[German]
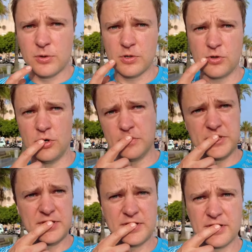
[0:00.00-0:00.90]

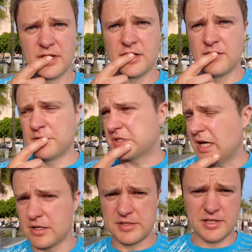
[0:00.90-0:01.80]
zurückkommt, wird
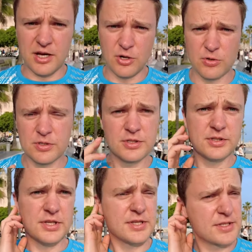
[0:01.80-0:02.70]
alles grau.
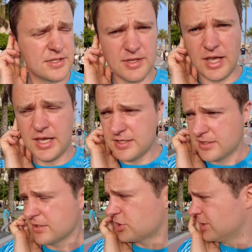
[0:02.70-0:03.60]
Das ist
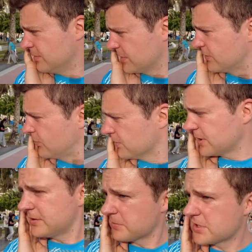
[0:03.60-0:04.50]
echt schlimm. Ich fühle
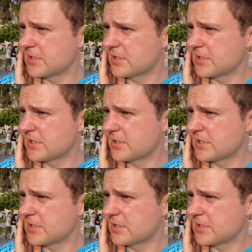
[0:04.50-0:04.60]
mich ein